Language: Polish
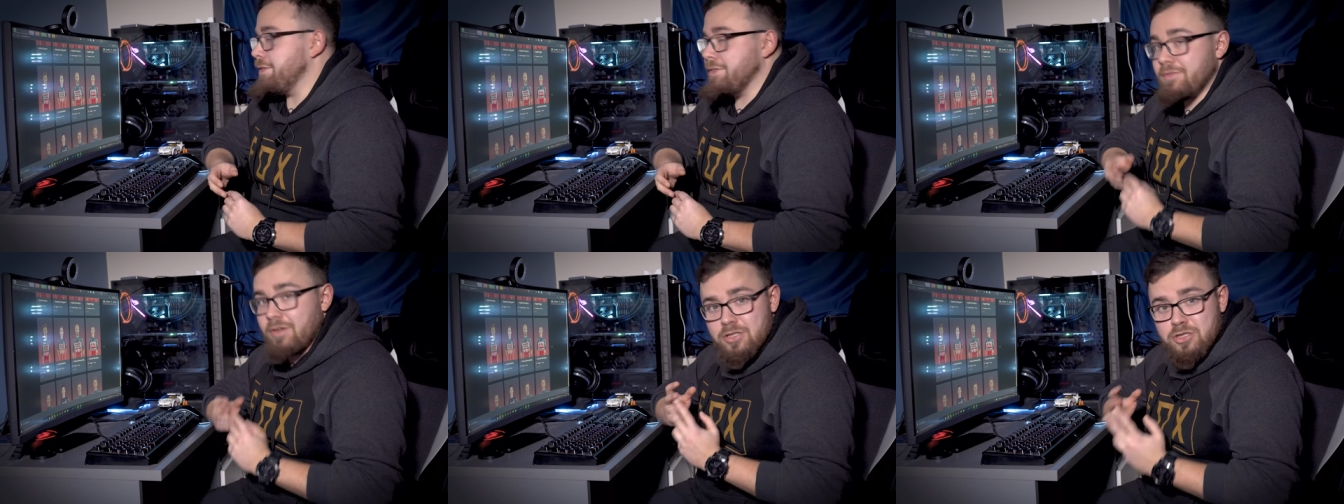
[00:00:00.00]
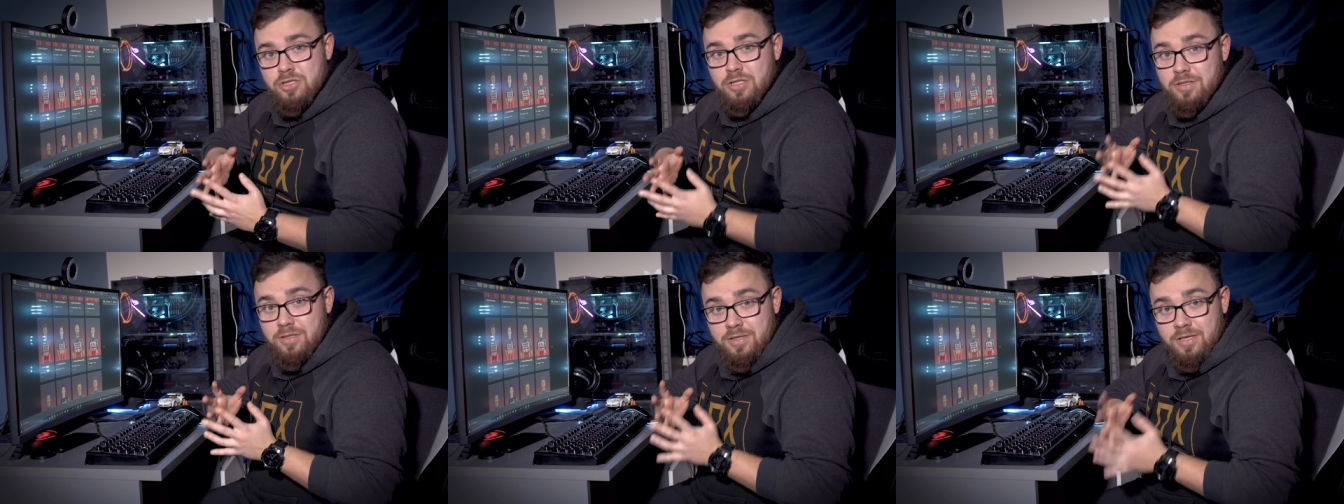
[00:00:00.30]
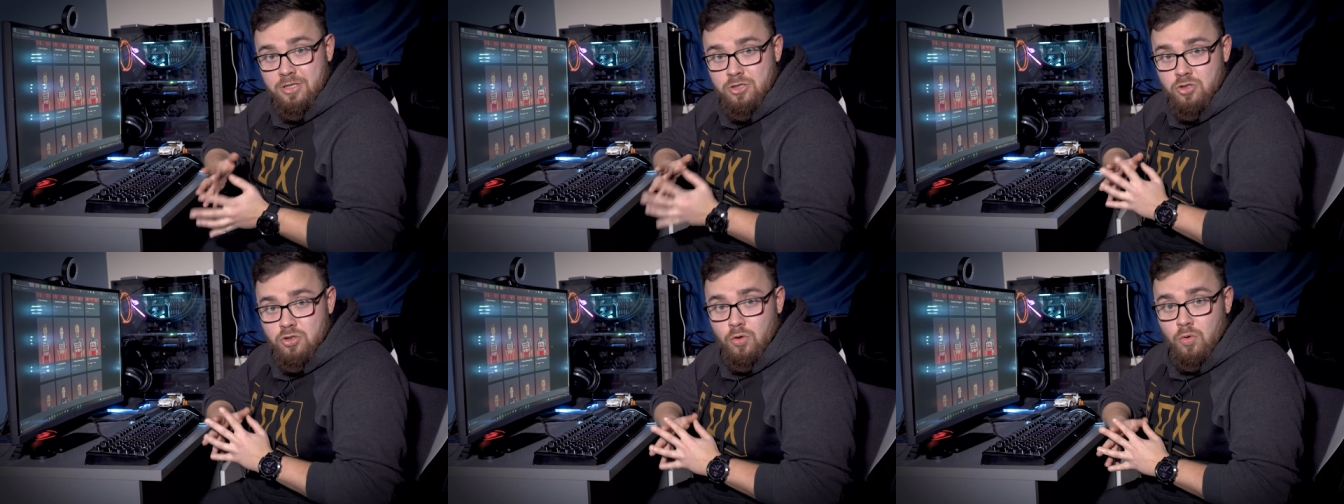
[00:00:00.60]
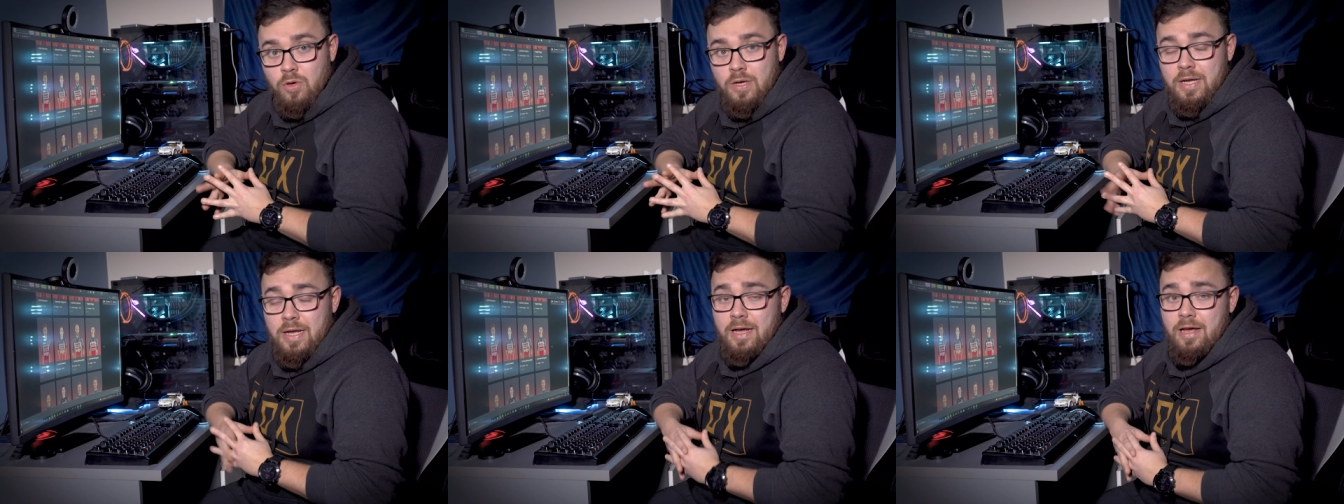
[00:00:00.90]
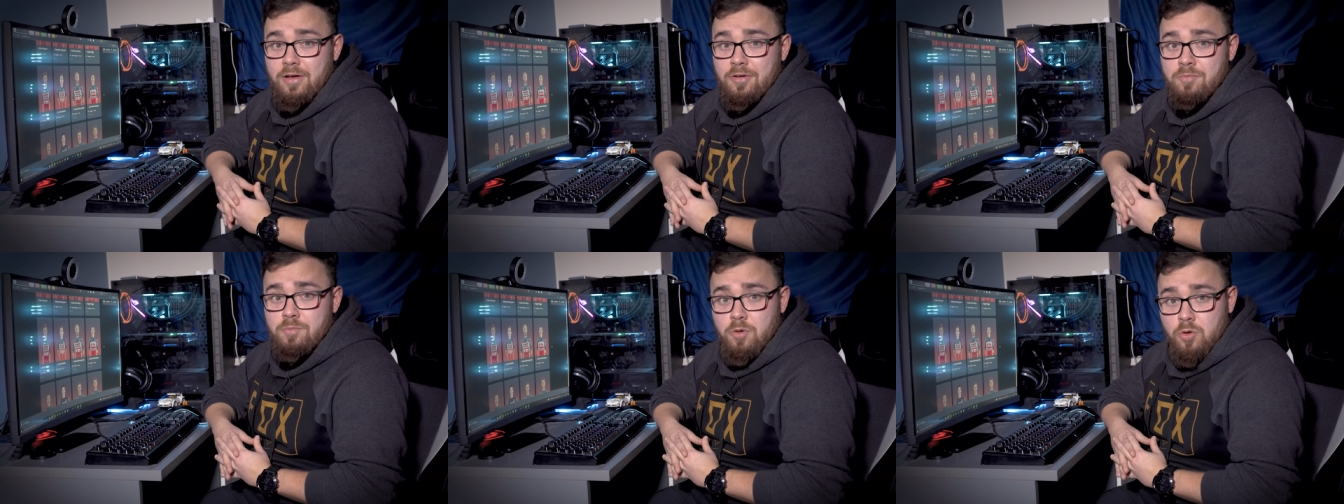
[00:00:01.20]
właśnie jeżdżą
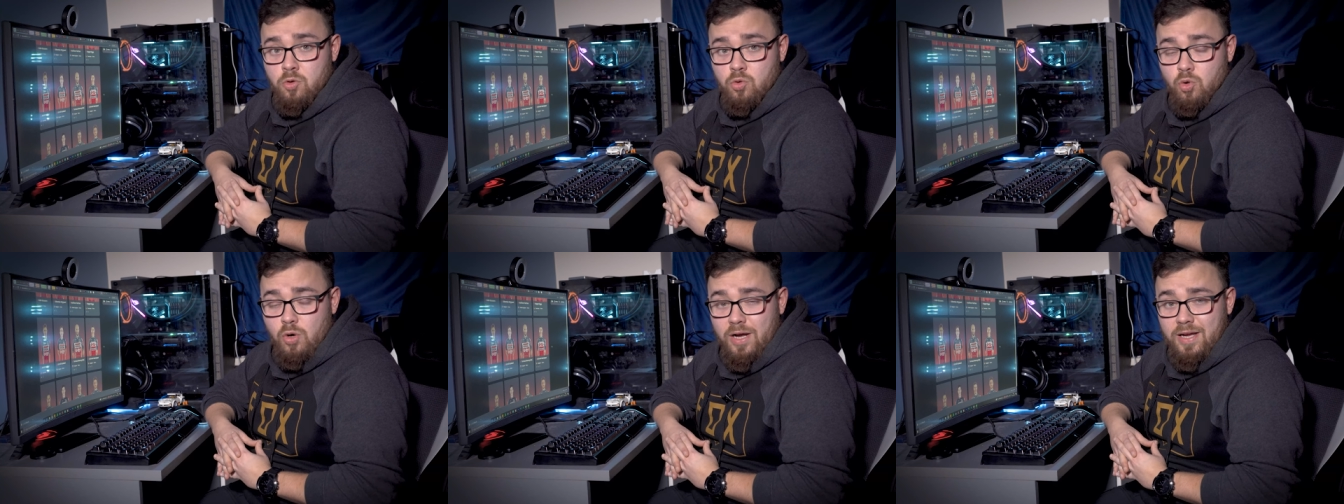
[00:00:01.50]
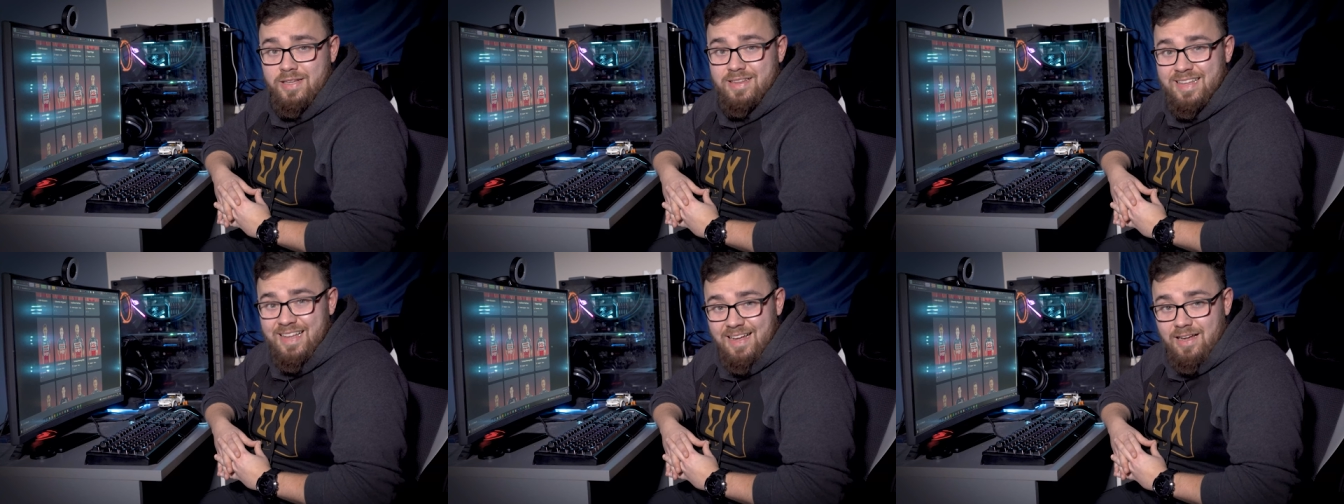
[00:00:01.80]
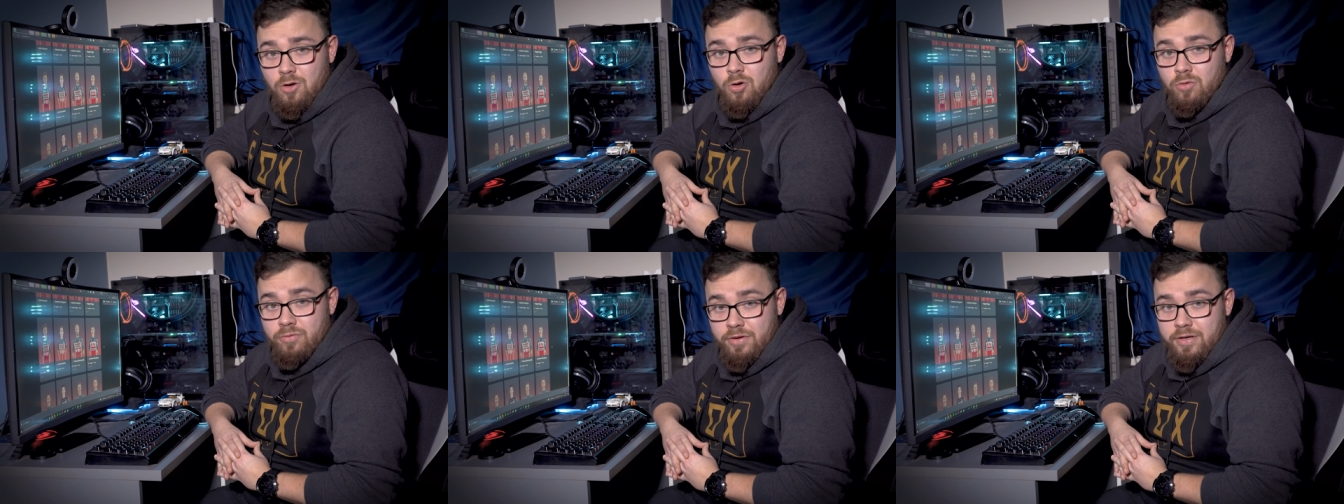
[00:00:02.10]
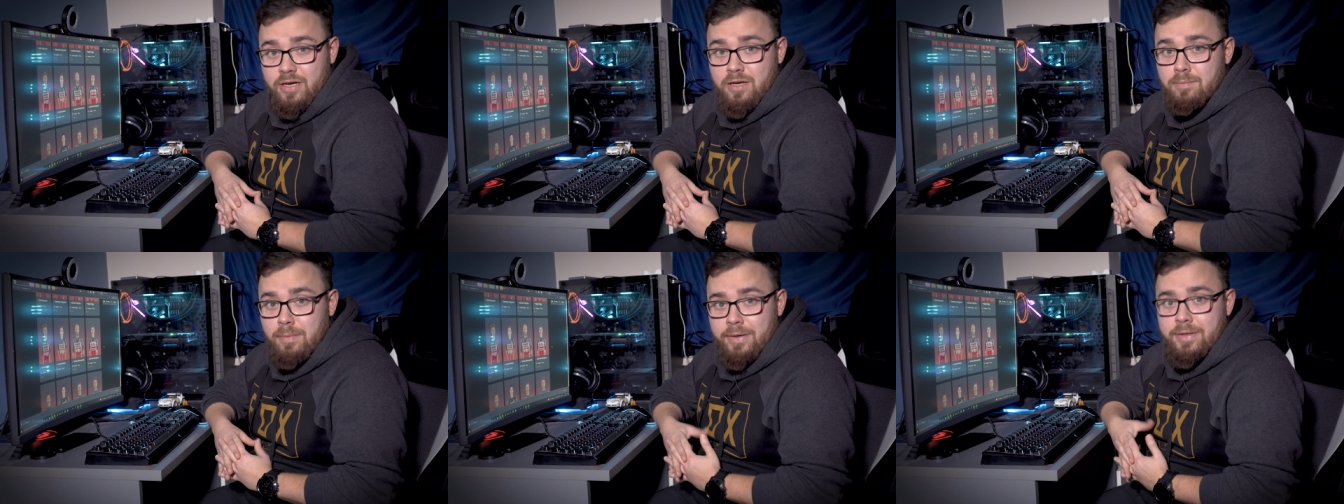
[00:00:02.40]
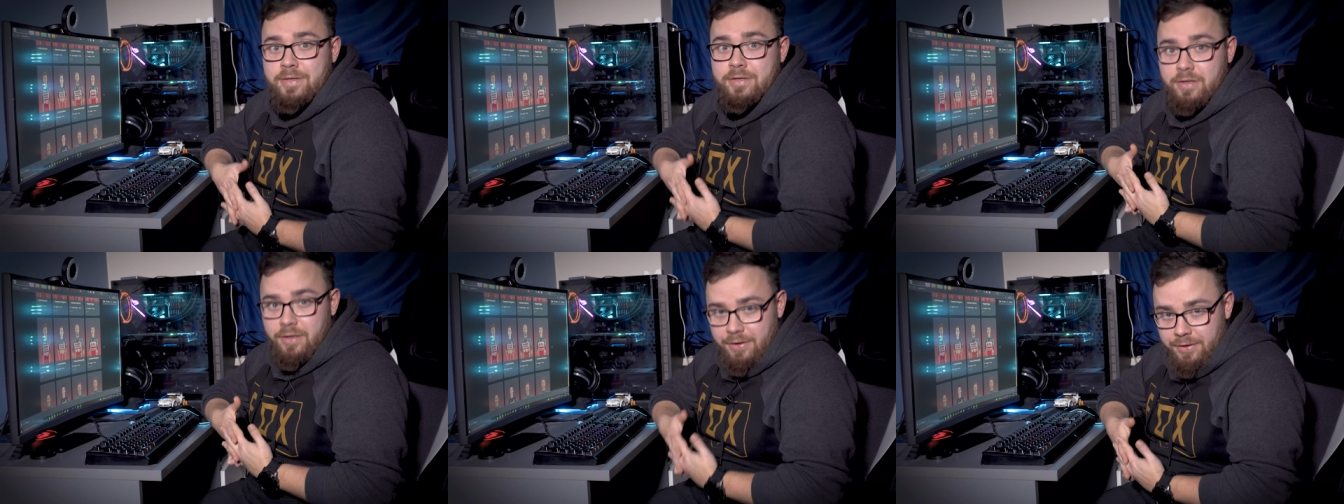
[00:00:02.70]
w proturach na rowerach
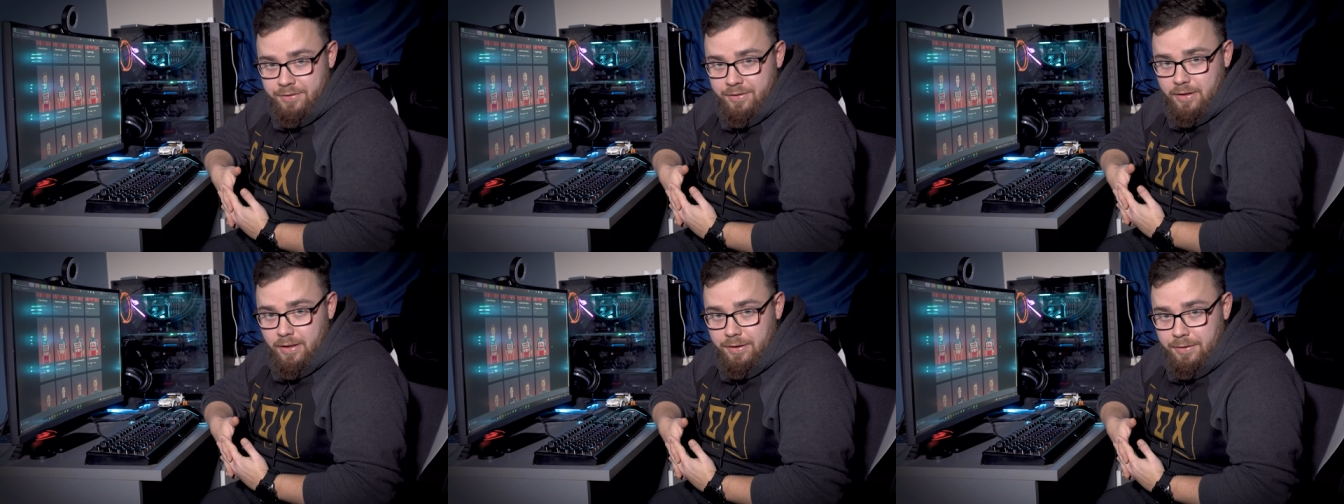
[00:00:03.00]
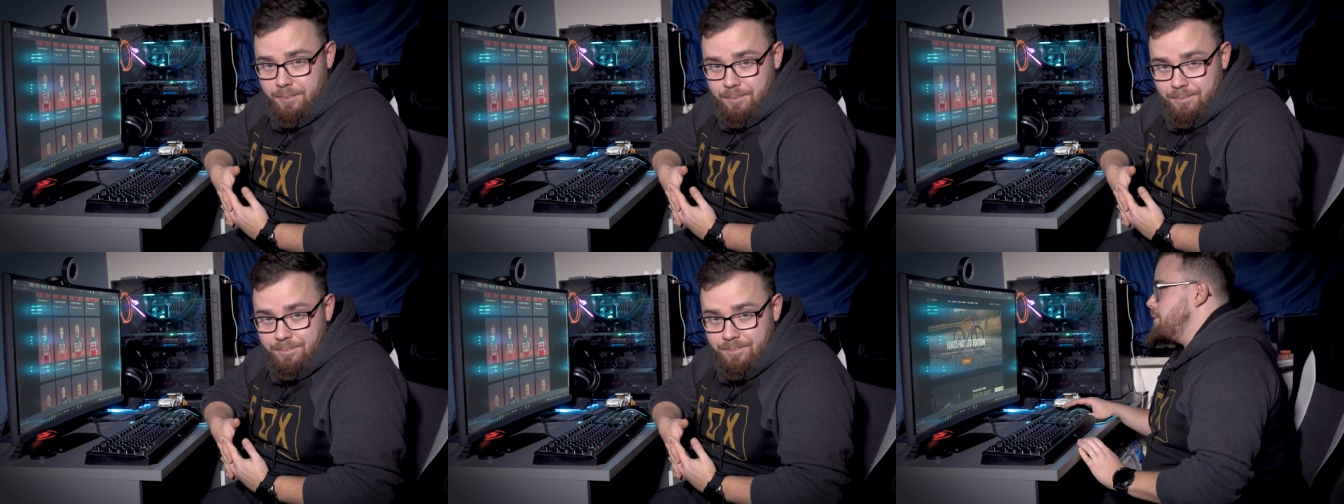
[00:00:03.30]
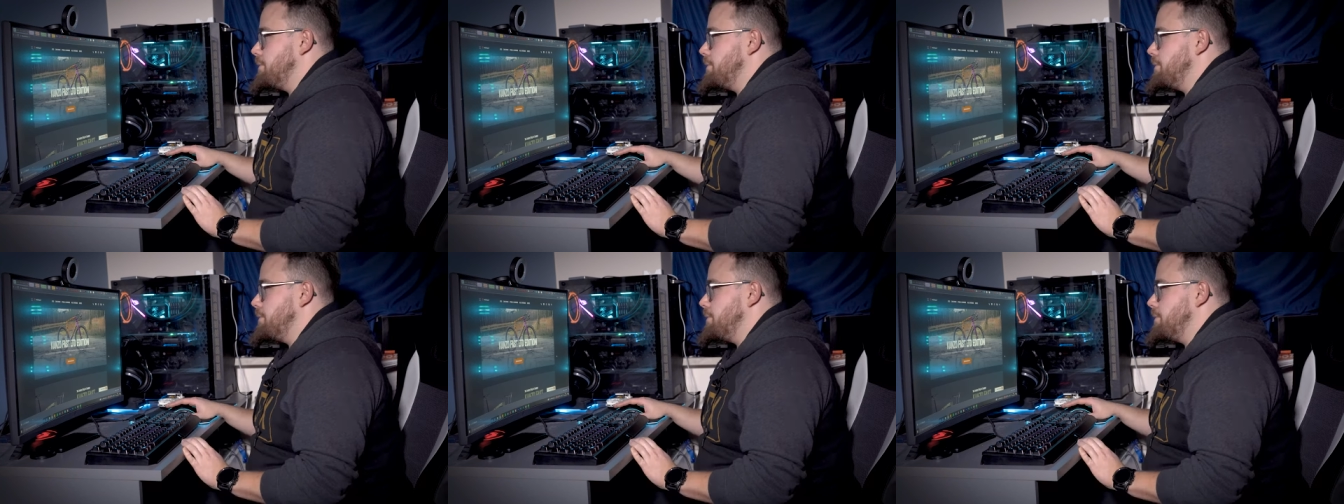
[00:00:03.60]
marki Ridley.